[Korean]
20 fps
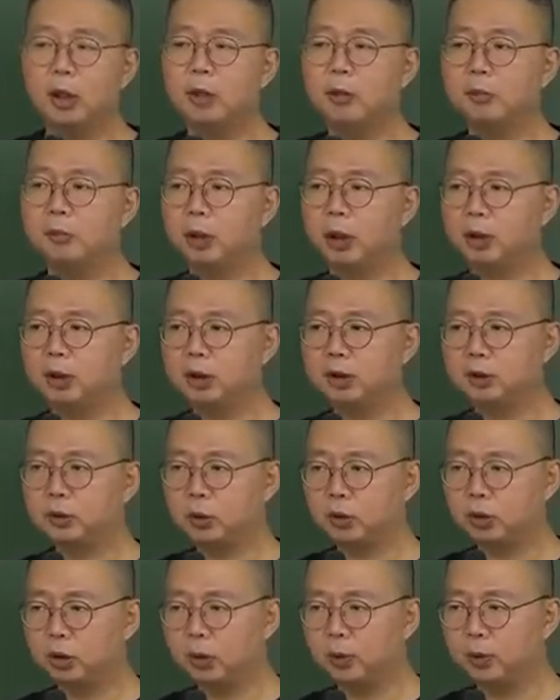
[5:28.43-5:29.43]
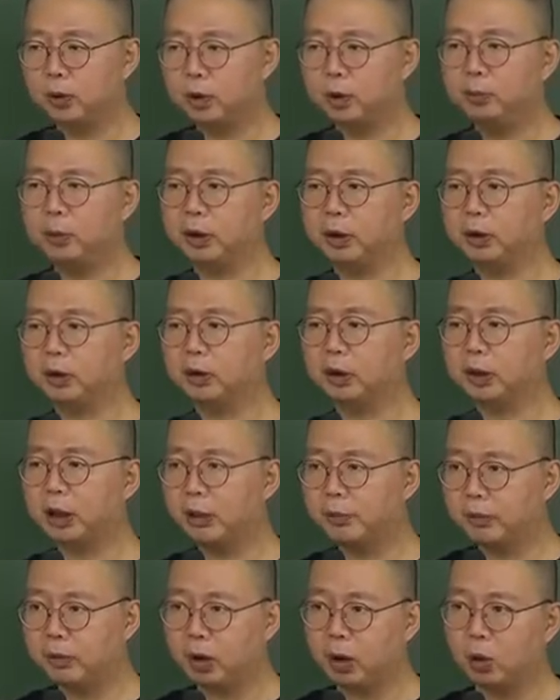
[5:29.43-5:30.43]
면허 취소처분을 면허정지
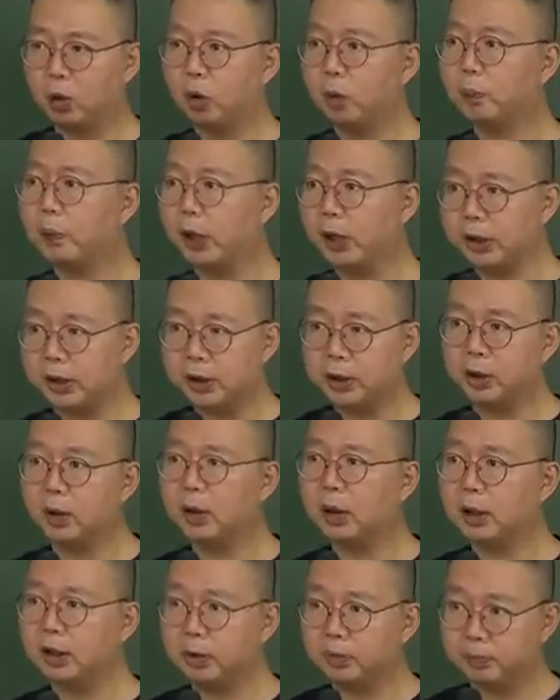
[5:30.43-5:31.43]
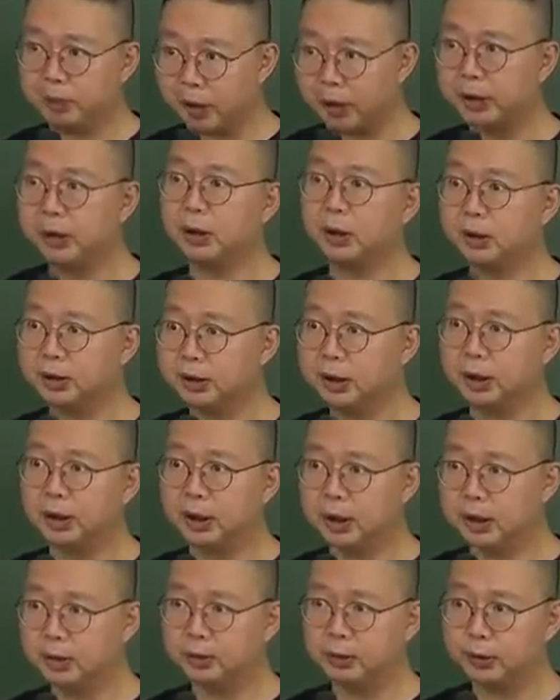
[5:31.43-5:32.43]
3개월로 변경하는 변경
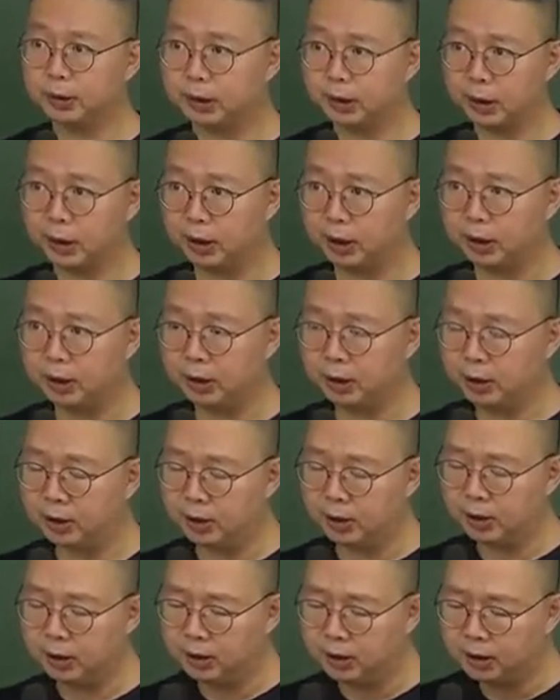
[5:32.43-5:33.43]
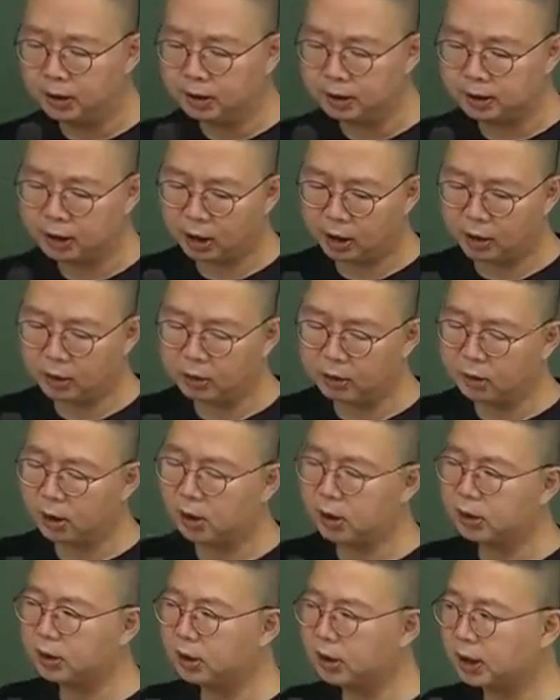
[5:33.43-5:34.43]
제기를 내릴 수 있어요. 근데 네,
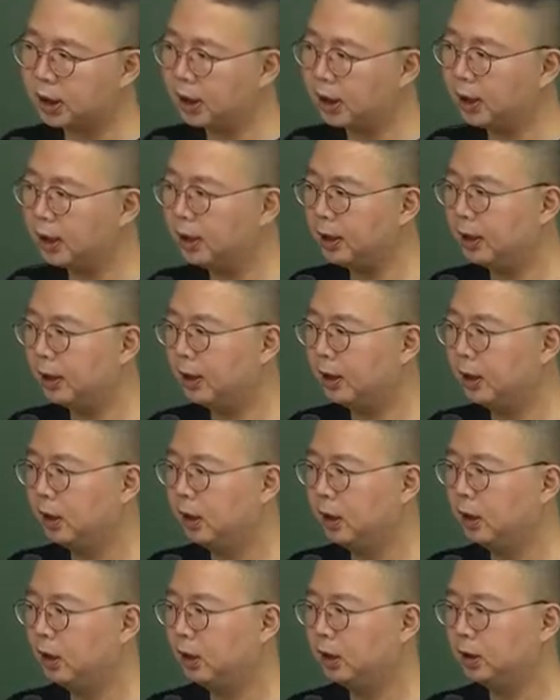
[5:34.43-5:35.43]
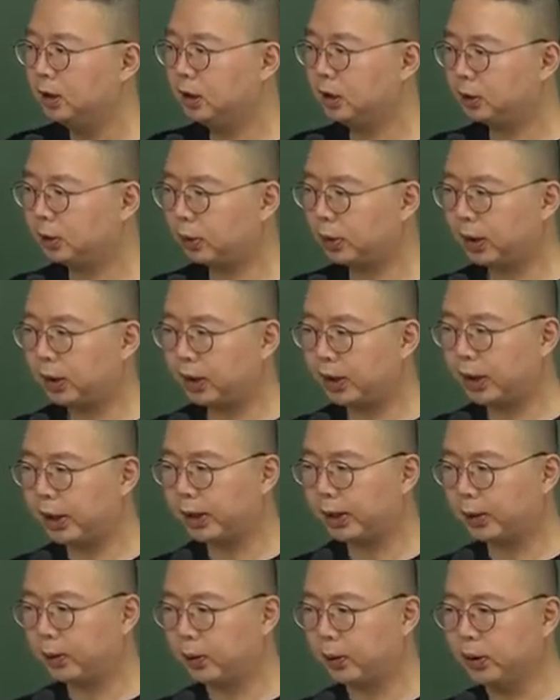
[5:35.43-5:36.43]
어떤 때 취소 제기
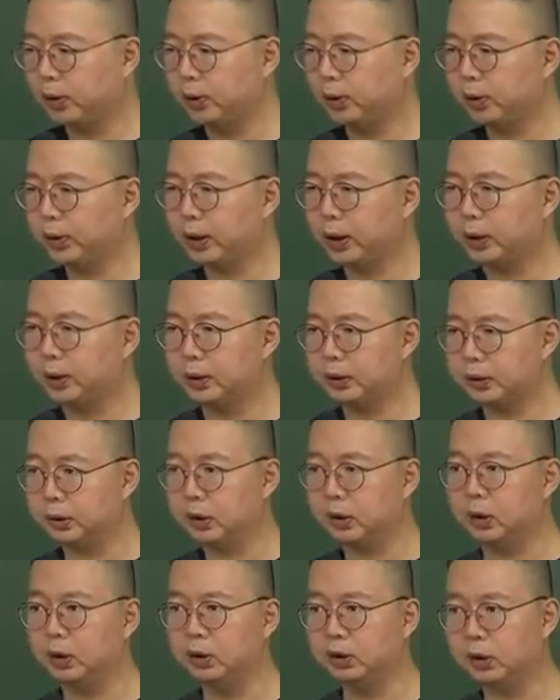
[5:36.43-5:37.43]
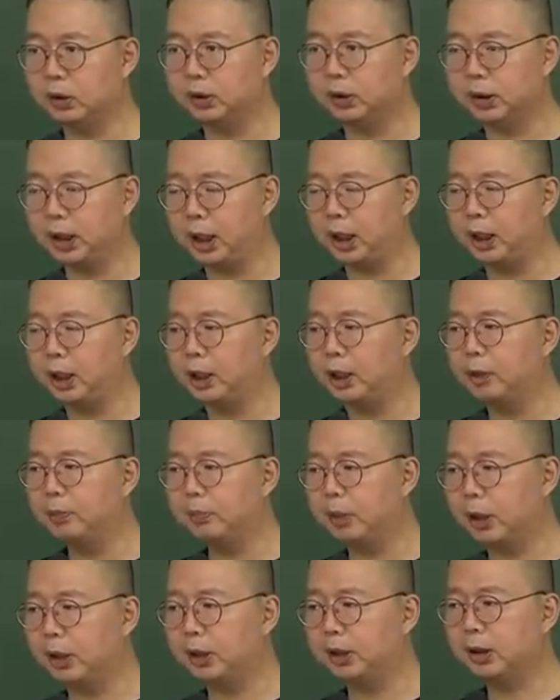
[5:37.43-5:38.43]
내리고 인용 제기로서 어떤 때
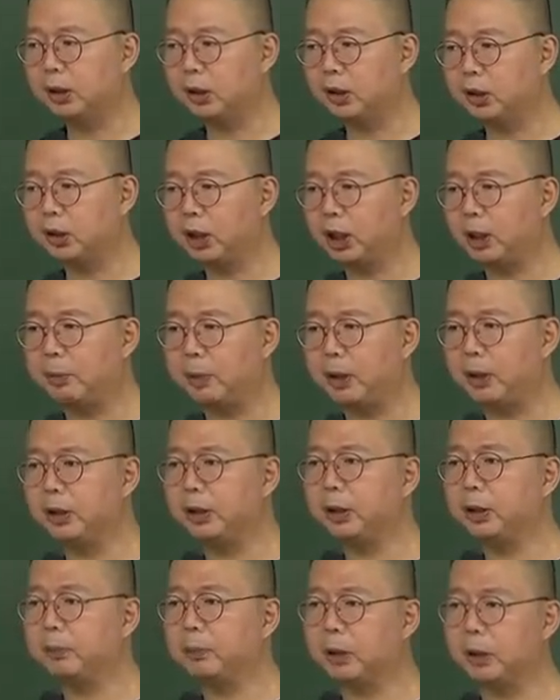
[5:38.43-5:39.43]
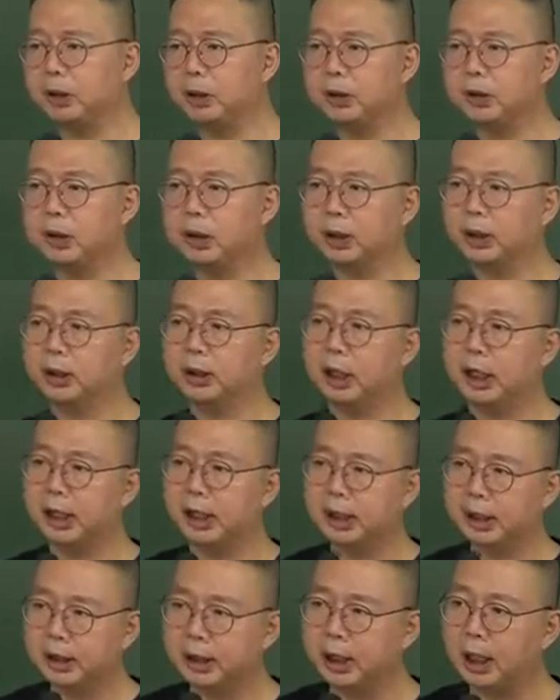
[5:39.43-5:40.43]
변경이나 변경 명령 제기를
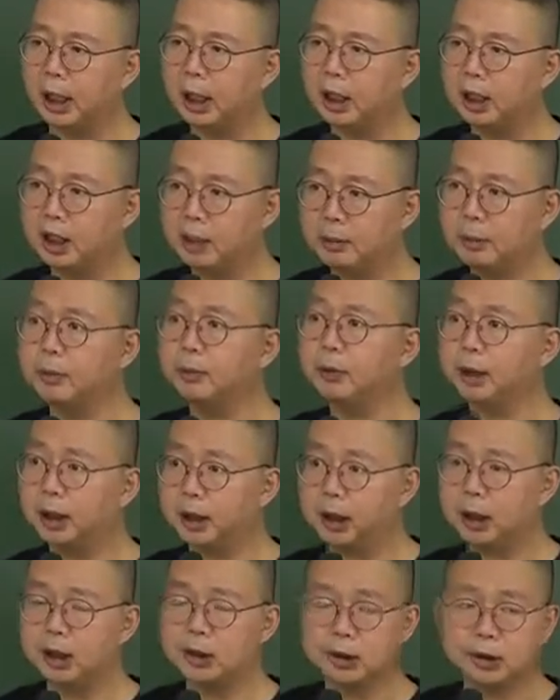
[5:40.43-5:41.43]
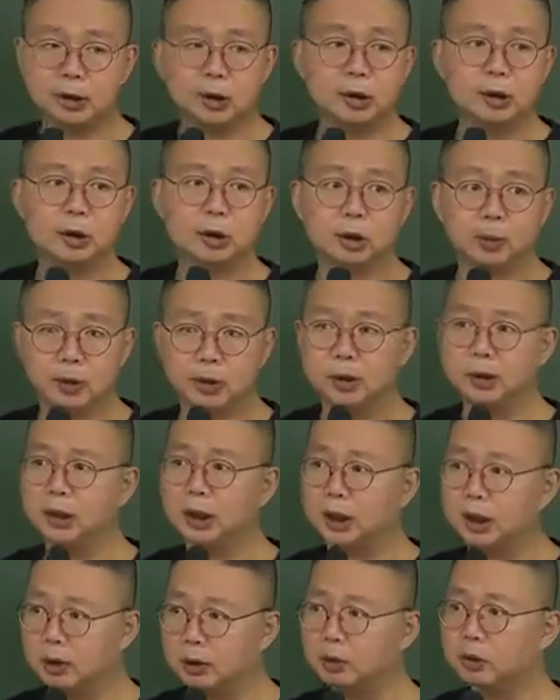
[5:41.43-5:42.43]
내리는가 이 부분에 대해서는 저번
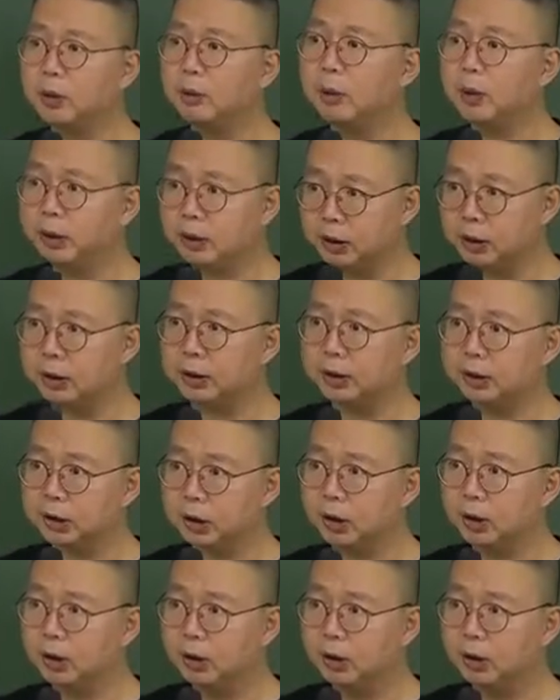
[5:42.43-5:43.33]
시간에도 설명드렸죠.